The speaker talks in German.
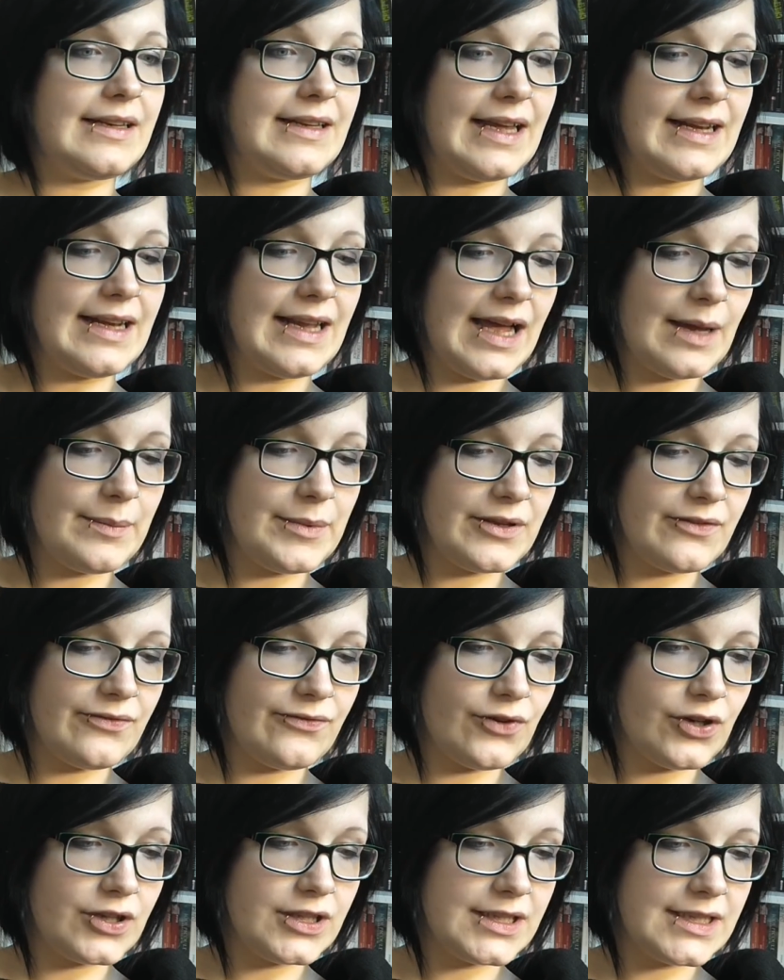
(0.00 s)
Dann habe ich
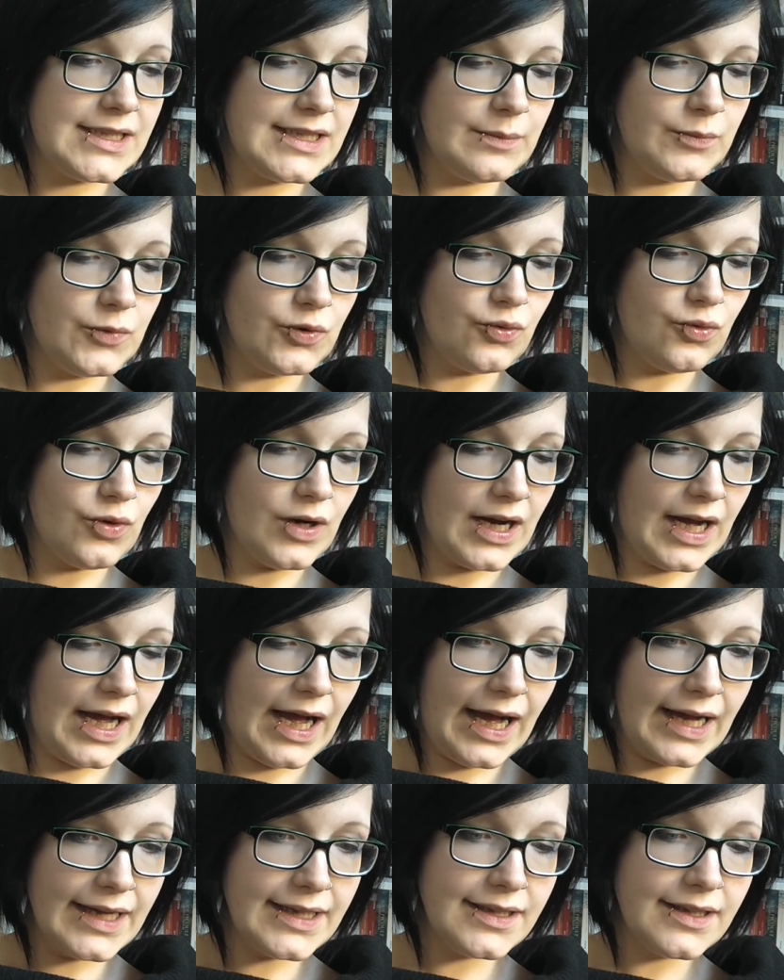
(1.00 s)
von Tim
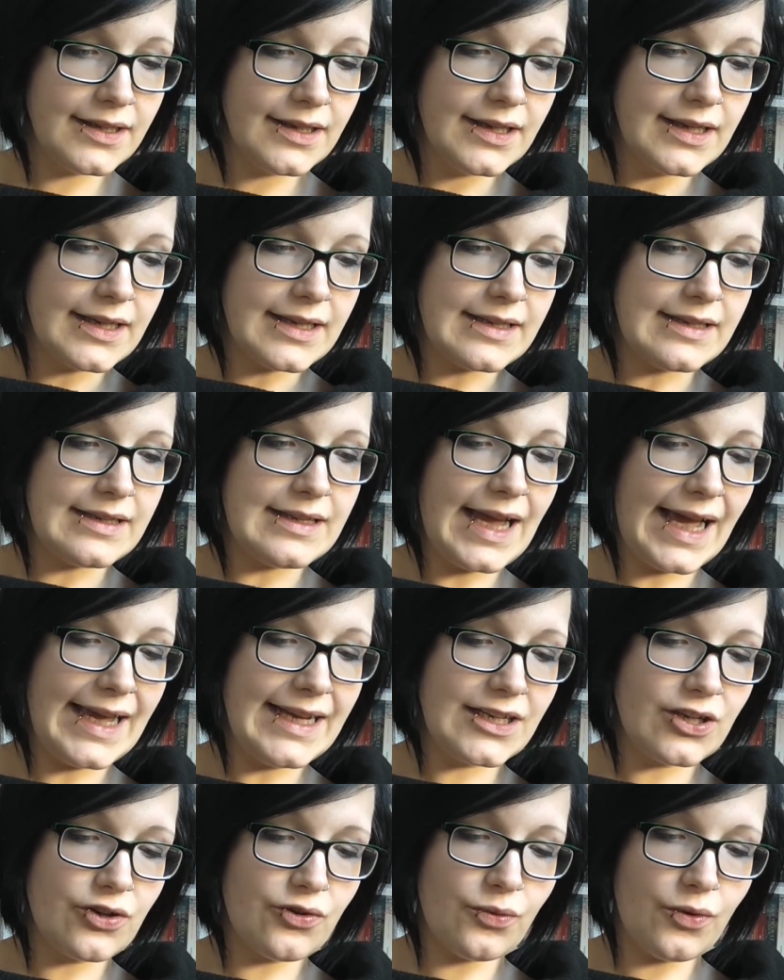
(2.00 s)
Koran
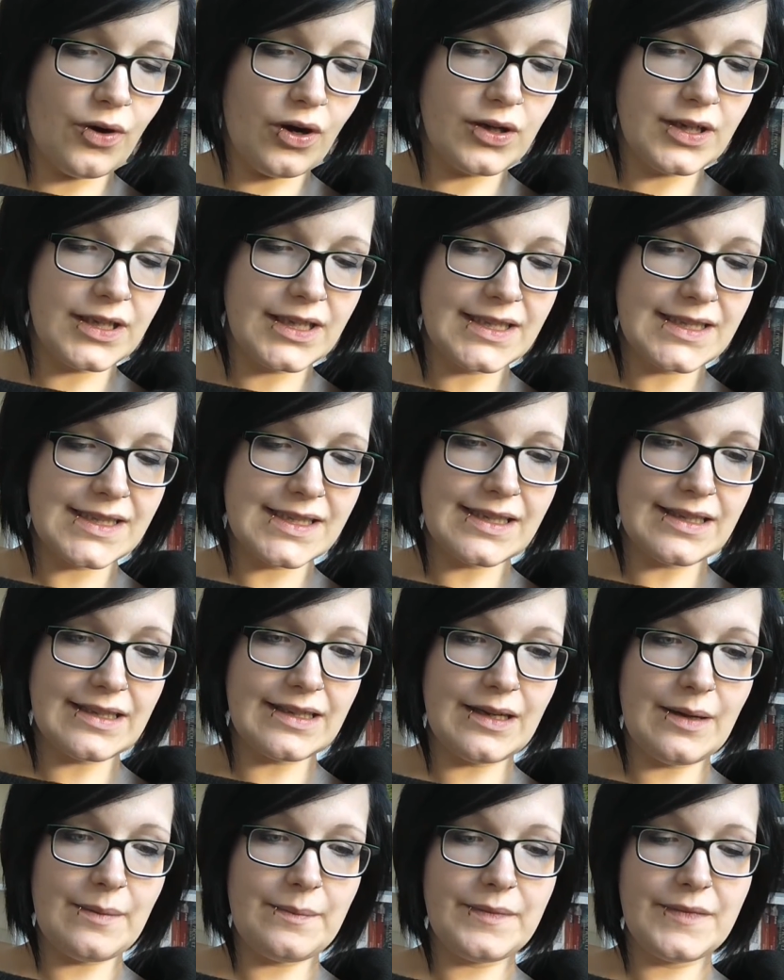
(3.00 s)
Nightcrawlers,
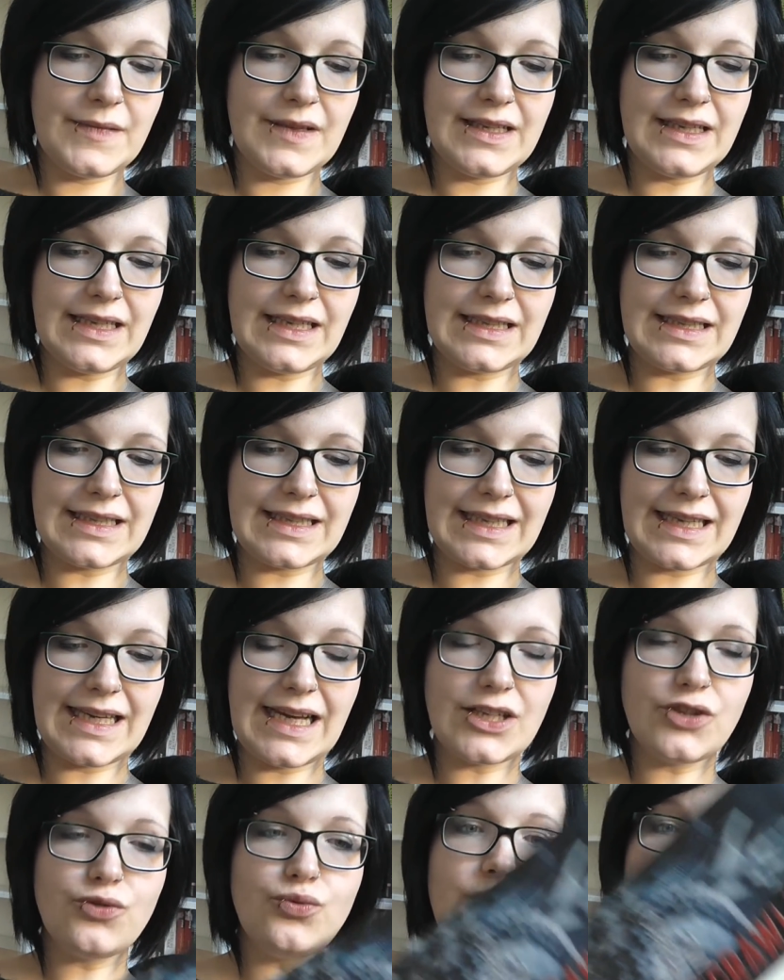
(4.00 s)
ähm,
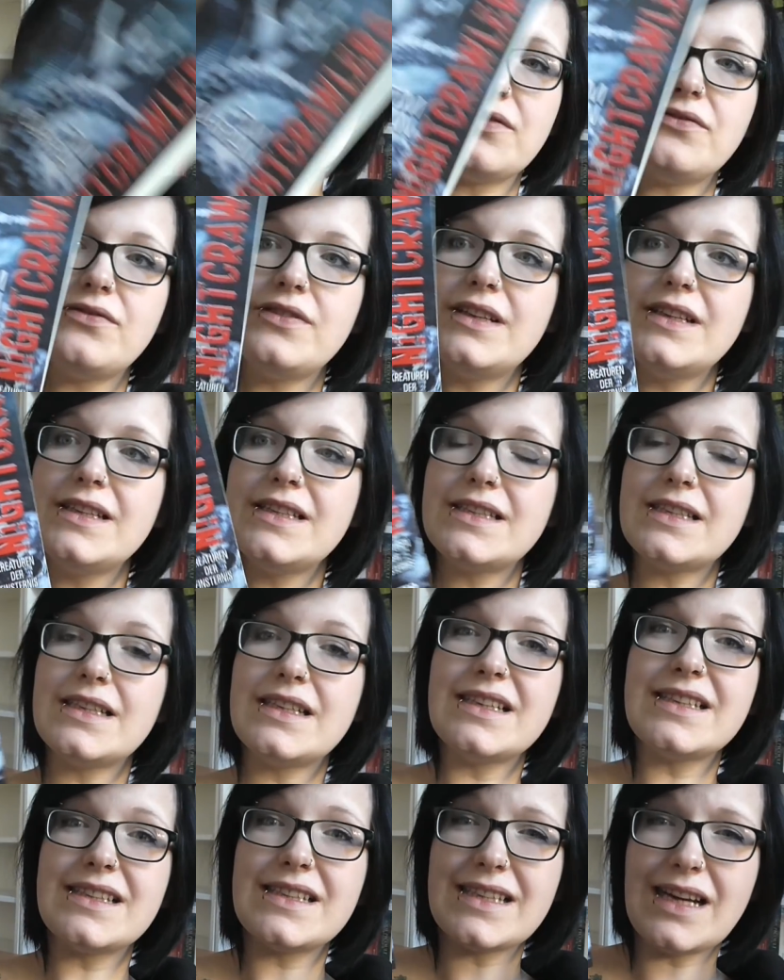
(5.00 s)
Kreaturen der
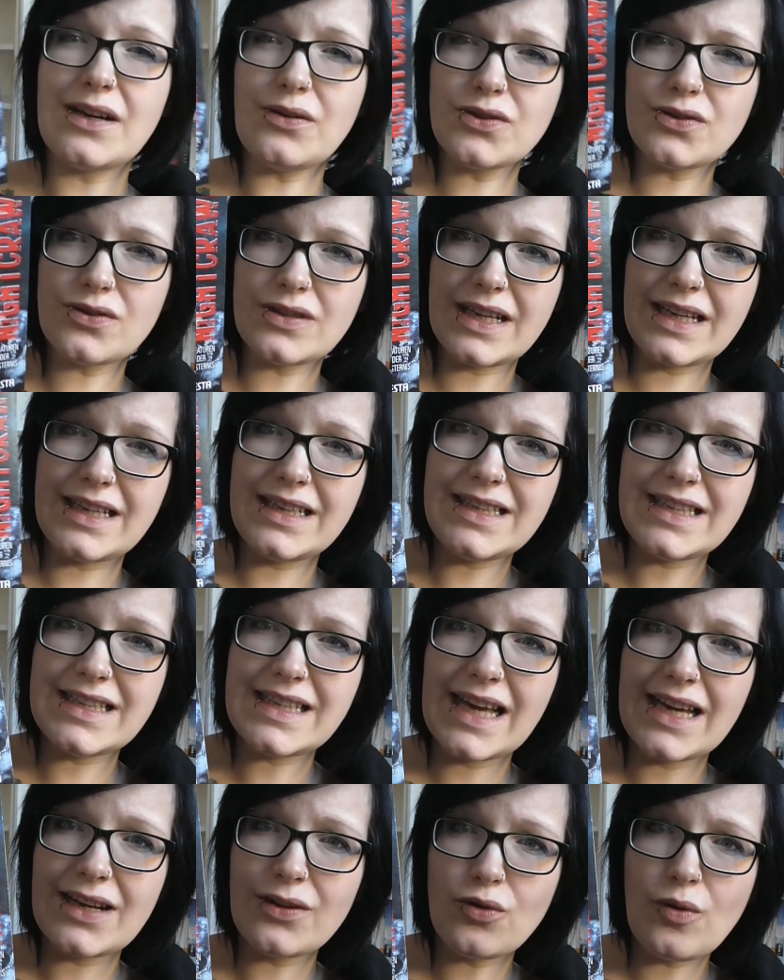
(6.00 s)
Finsternis. Ist auch so ein
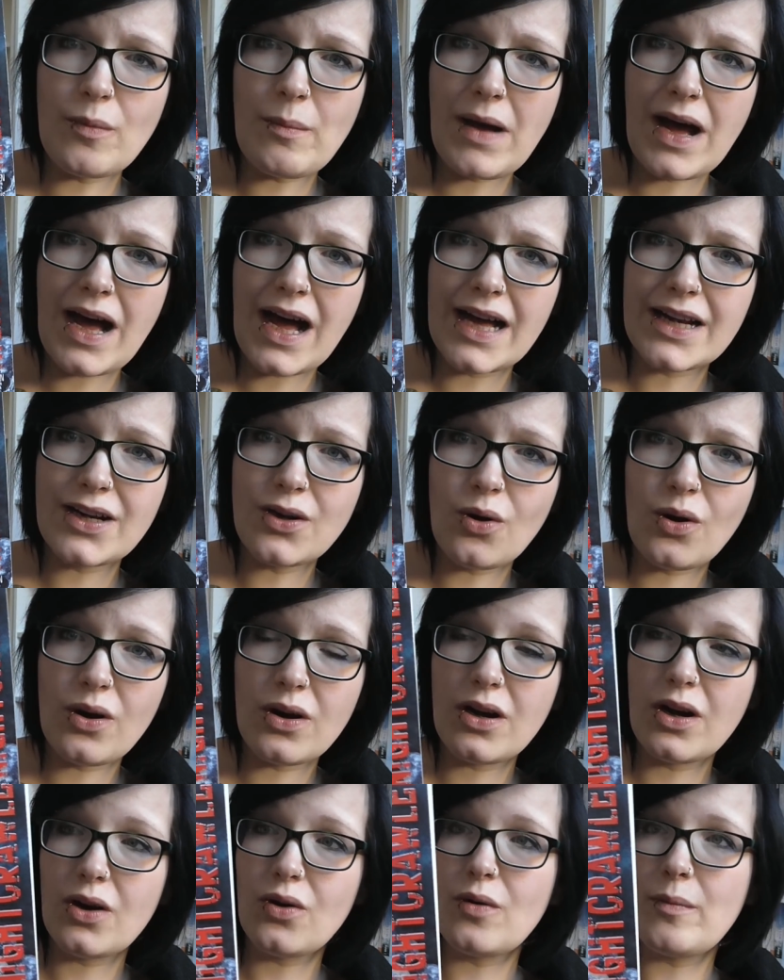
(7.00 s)
Endzeitroman,
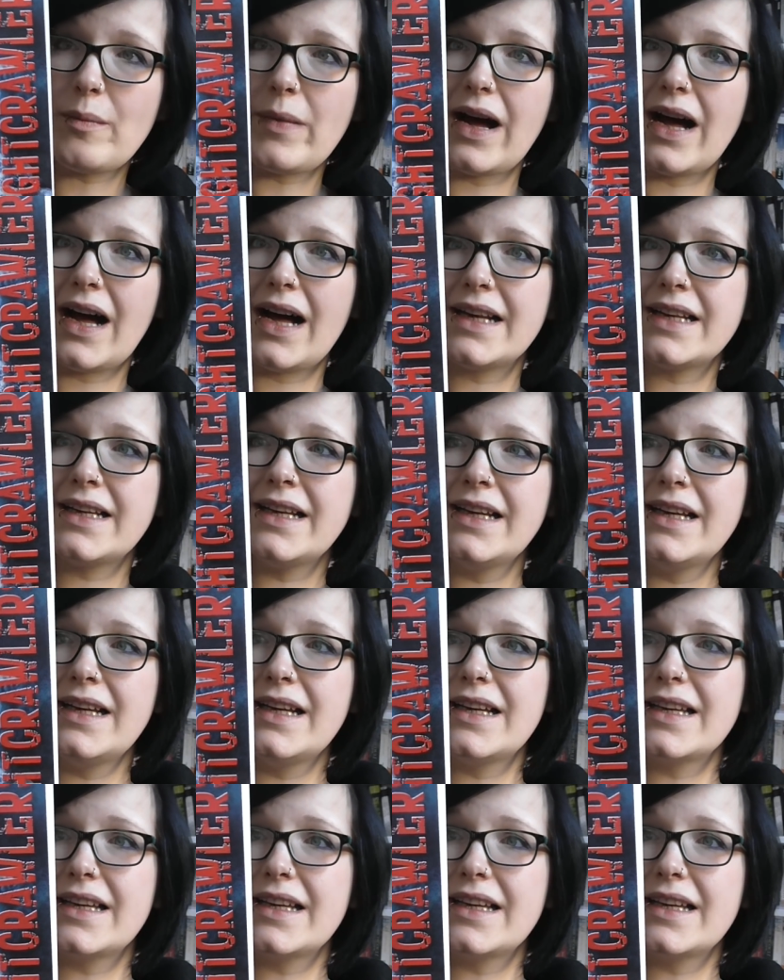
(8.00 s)
Horrorroman.